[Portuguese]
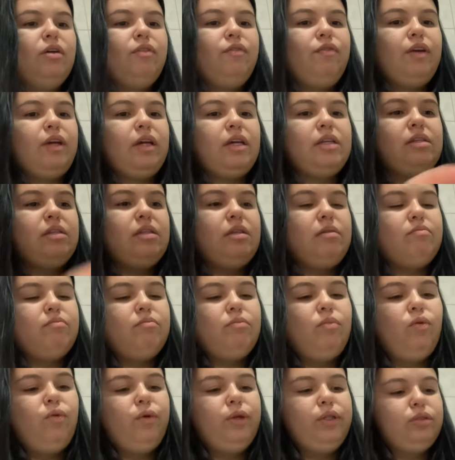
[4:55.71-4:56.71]
Fica, assim,
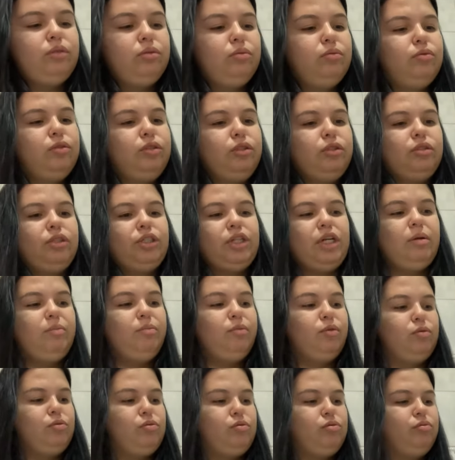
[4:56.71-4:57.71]
muito, muito
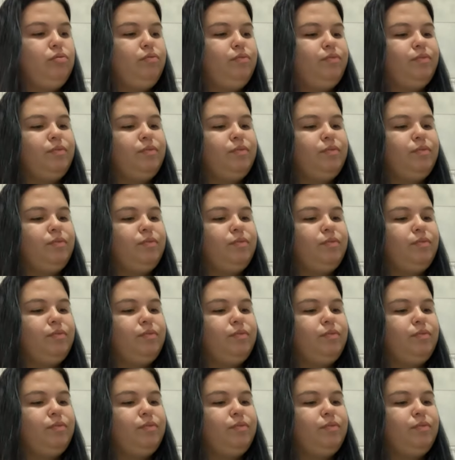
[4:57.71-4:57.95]
charmoso.